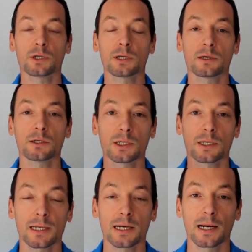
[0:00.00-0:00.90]
J'ai
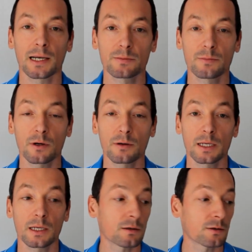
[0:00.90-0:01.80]
euh, été le classement,
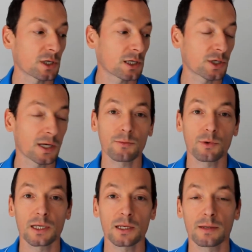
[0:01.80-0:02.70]
mais euh, j'ai acheté la
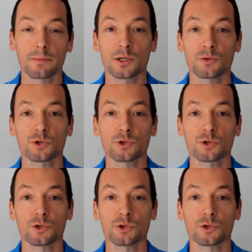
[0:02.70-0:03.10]
moitié de mes matchs.